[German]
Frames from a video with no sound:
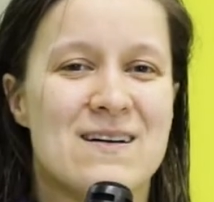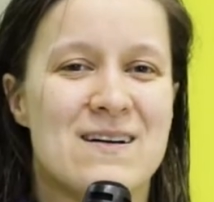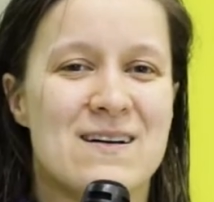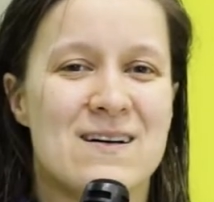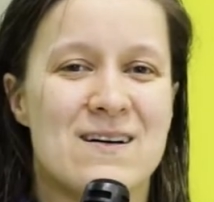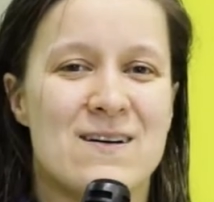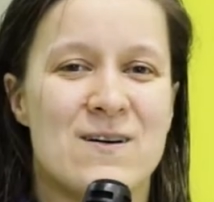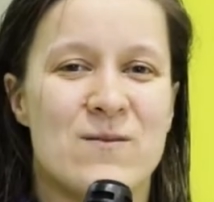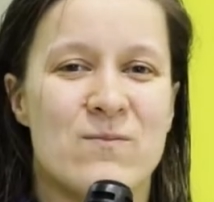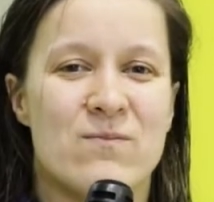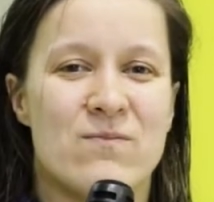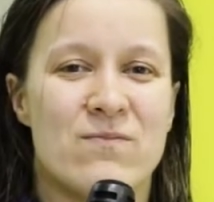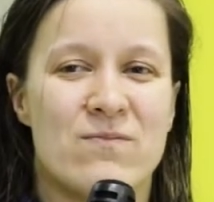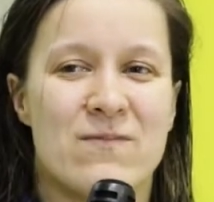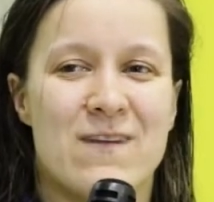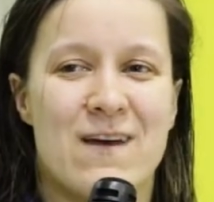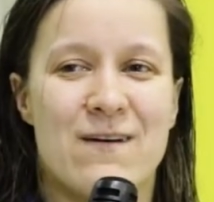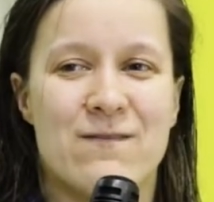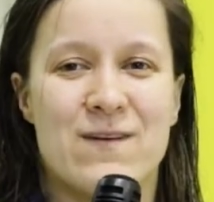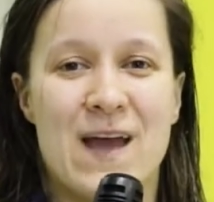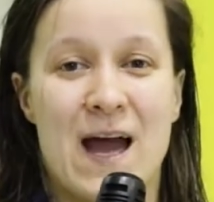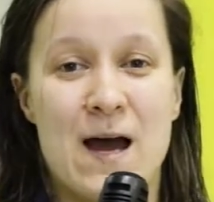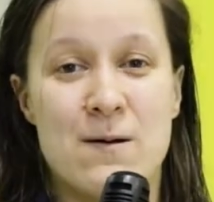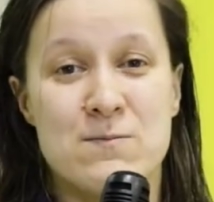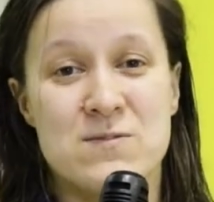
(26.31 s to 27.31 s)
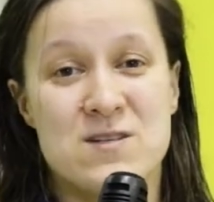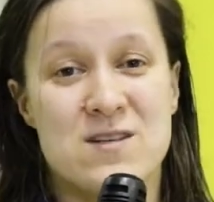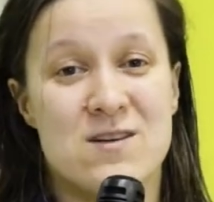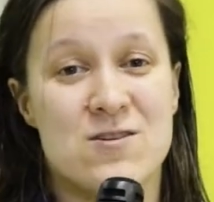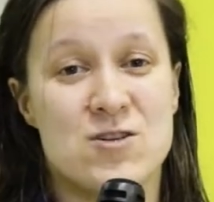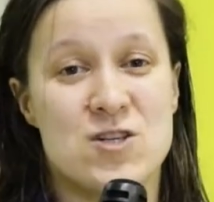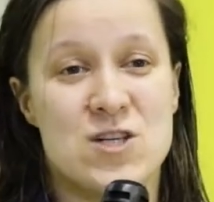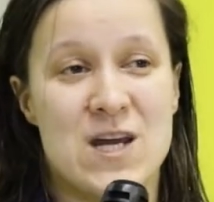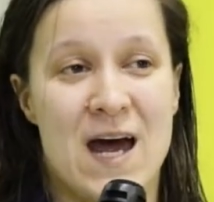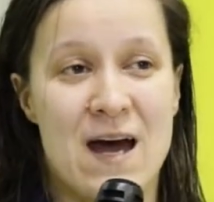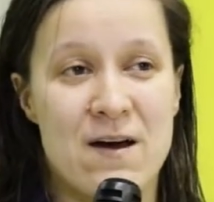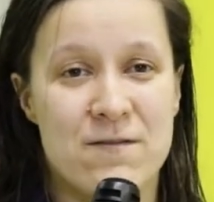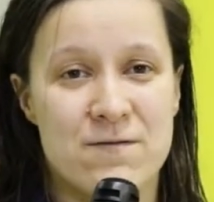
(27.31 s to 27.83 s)
Ähm, wir haben es
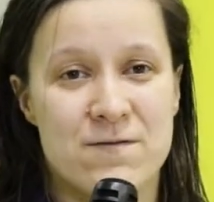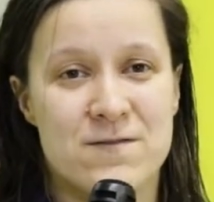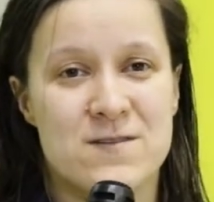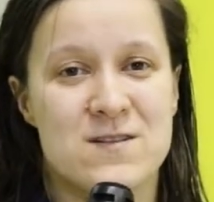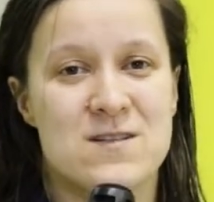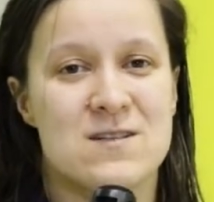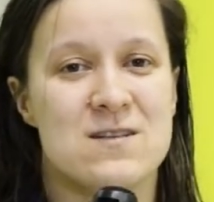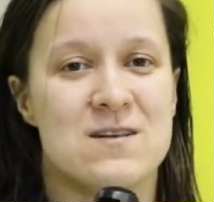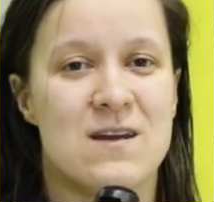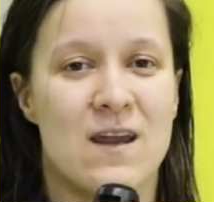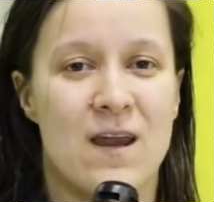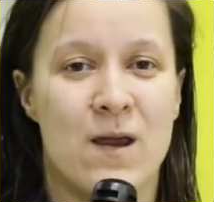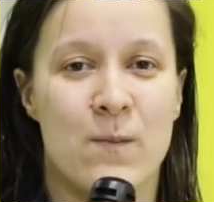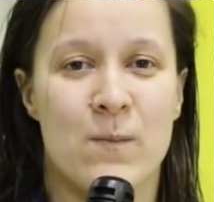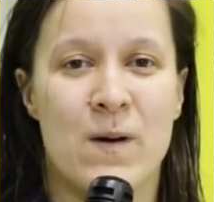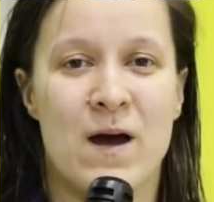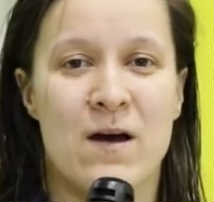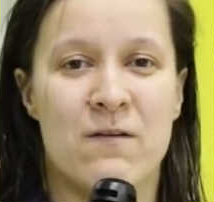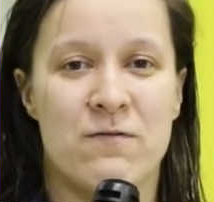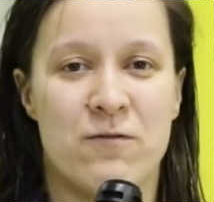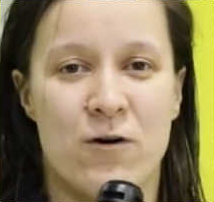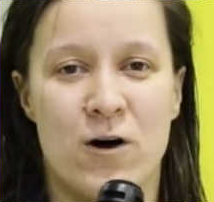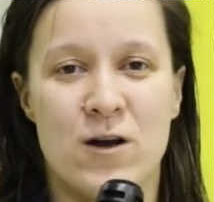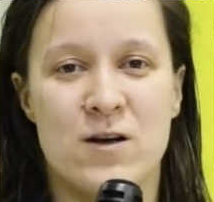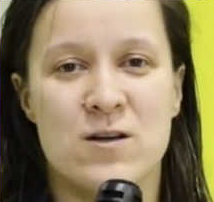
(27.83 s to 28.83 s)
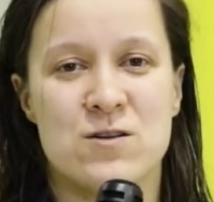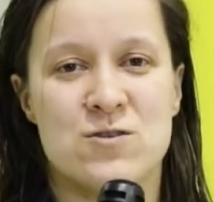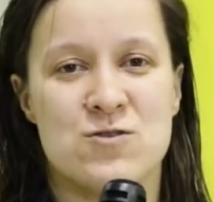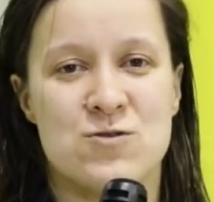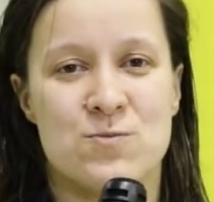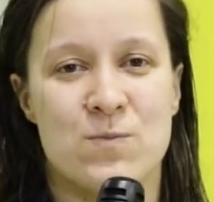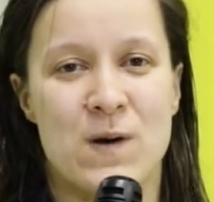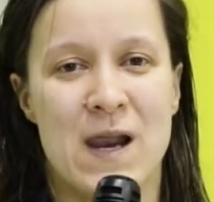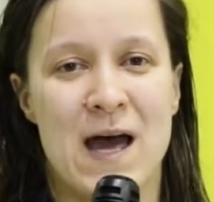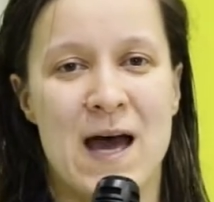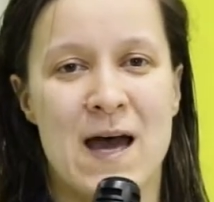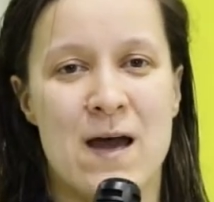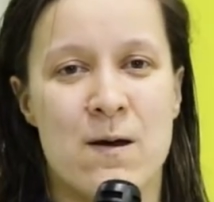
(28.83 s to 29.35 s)
geschafft, immer vorne zu
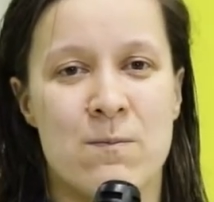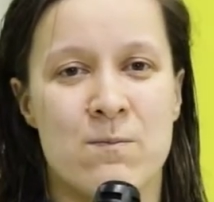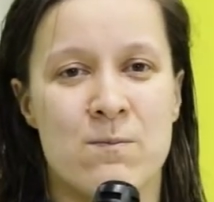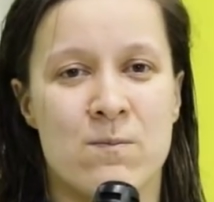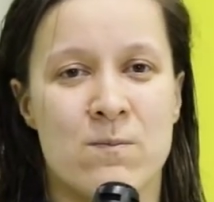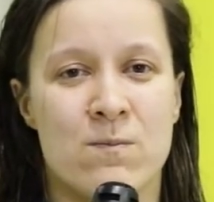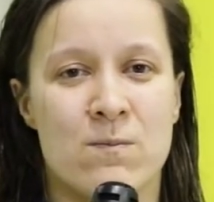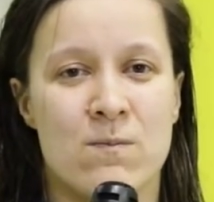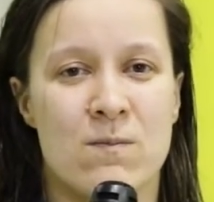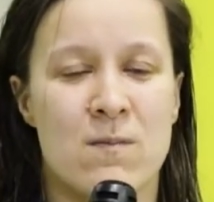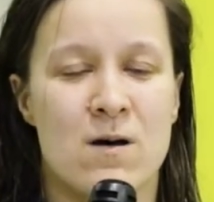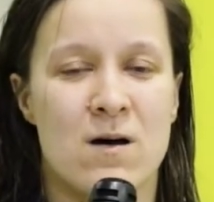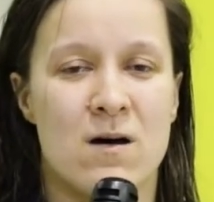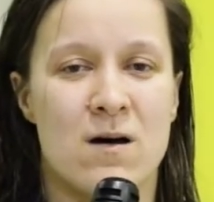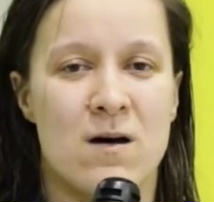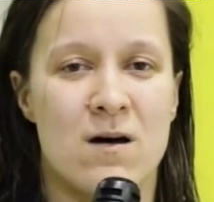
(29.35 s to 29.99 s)
bleiben.